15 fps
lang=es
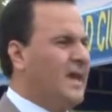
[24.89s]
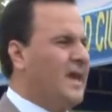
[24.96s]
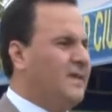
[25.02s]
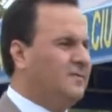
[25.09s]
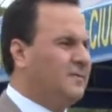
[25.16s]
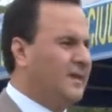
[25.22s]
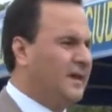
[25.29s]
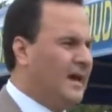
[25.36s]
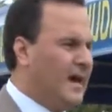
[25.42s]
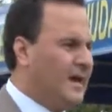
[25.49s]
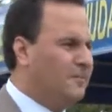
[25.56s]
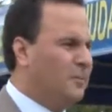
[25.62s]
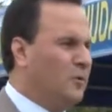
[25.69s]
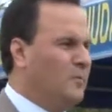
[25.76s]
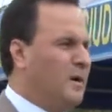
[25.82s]

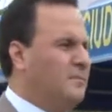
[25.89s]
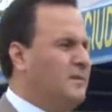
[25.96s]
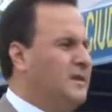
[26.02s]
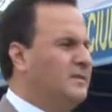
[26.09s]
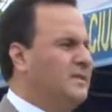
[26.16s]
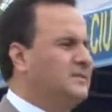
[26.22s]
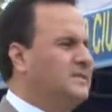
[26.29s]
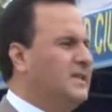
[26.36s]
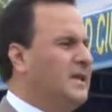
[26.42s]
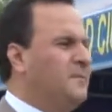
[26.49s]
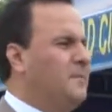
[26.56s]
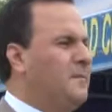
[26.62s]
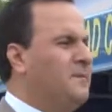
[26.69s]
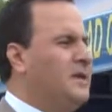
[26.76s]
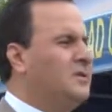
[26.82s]
entregar formalmente este
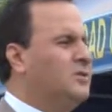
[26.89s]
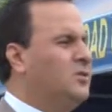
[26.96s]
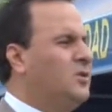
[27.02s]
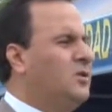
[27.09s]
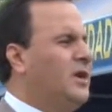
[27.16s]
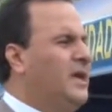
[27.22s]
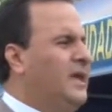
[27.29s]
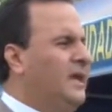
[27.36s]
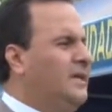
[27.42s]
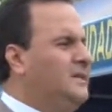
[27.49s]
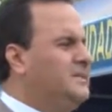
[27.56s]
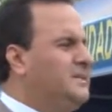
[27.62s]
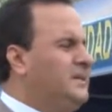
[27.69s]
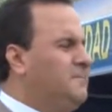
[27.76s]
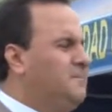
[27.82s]
equipamiento
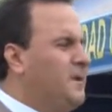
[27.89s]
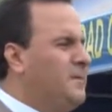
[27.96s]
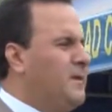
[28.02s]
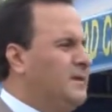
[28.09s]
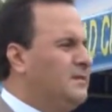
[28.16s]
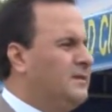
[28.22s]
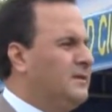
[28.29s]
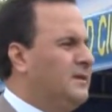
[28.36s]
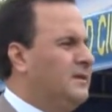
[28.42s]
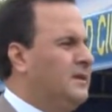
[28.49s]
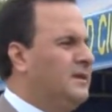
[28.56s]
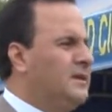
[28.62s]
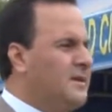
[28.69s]
y simplemente